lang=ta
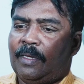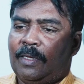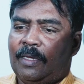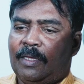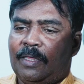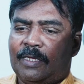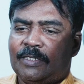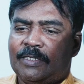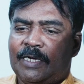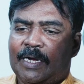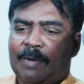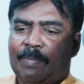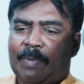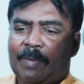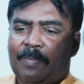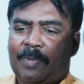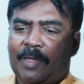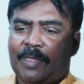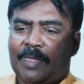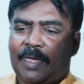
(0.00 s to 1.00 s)
இந்த
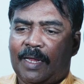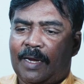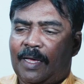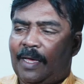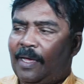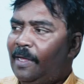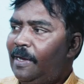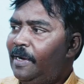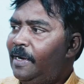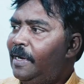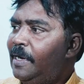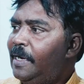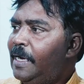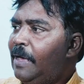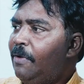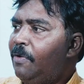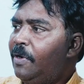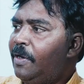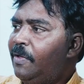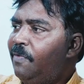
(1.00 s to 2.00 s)
செட்டப்பில் பார்த்தீங்கன்னா
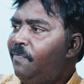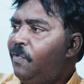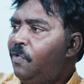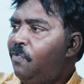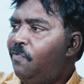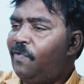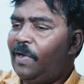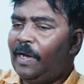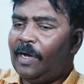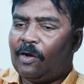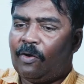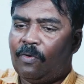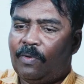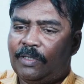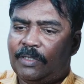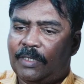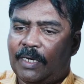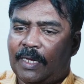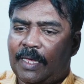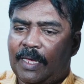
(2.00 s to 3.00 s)
நான் ஒரு வியூ ஃபைண்டரும்
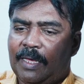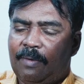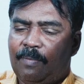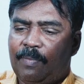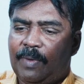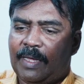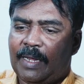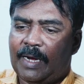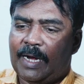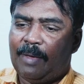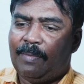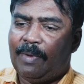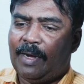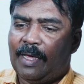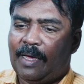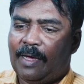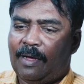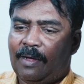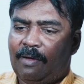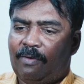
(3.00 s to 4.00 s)
வச்சுருக்கேன் இப்போ எல்லாமே
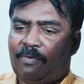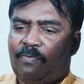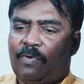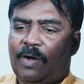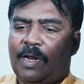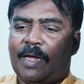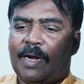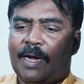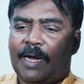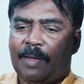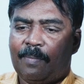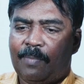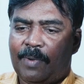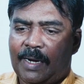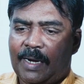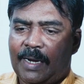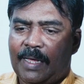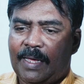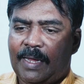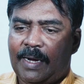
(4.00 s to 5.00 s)
நான் ஃபுல்லாக கனெக்ட்
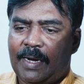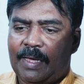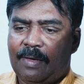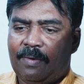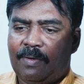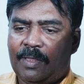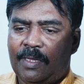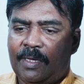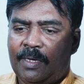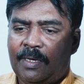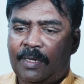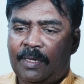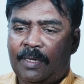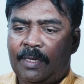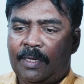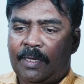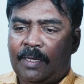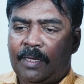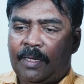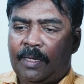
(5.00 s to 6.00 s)
பண்ணலை ஏன்னா வந்து
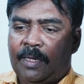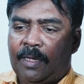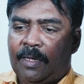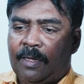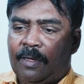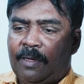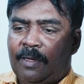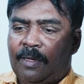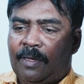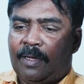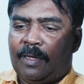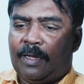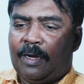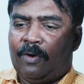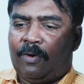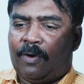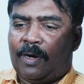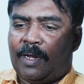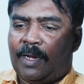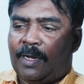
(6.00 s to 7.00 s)

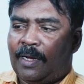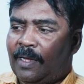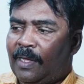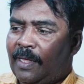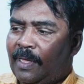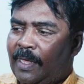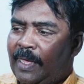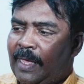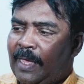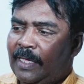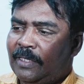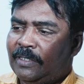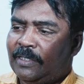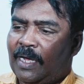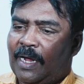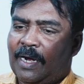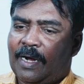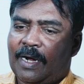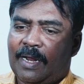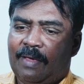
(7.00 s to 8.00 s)
என்னோடய
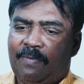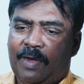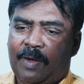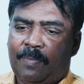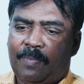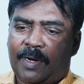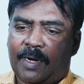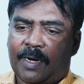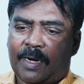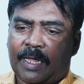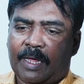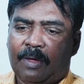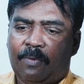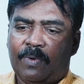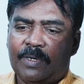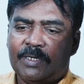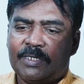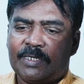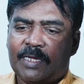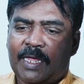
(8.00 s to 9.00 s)
கேஜுக்காக நான் வெயிட் பண்ணியிருக்கேன்
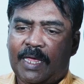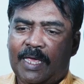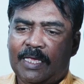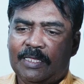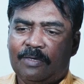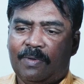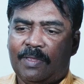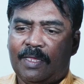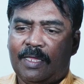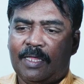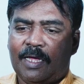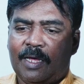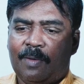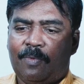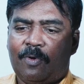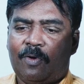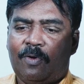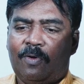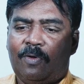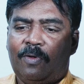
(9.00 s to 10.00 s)
ஒன்ஸ் கேஜ்
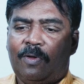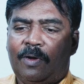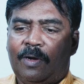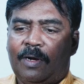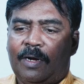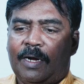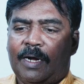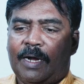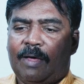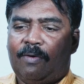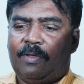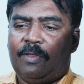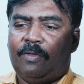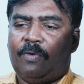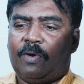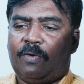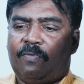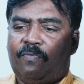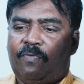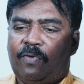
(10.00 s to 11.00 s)
வந்ததுக்கப்புறம் நான் வந்து
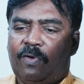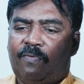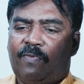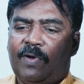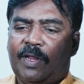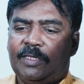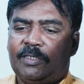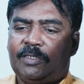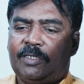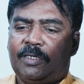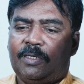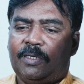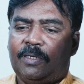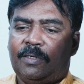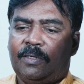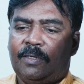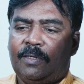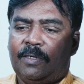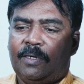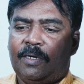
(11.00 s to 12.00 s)
ஒரு ஃபுல் ஃப்ளெஜ்
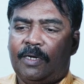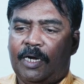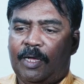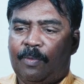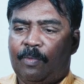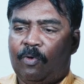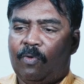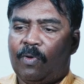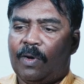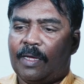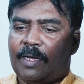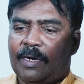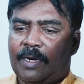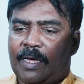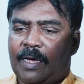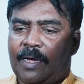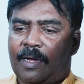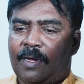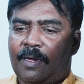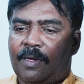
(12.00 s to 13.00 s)
டெமோ உங்களுக்கு
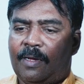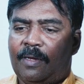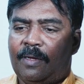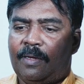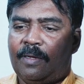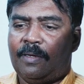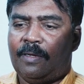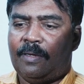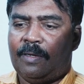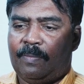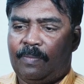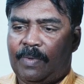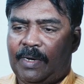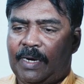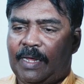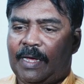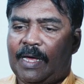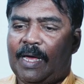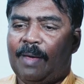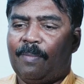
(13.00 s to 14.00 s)
நான்
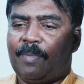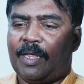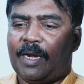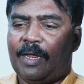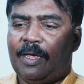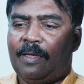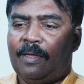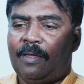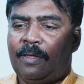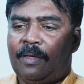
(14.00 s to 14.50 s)
பண்ணி காமிக்கிறேன்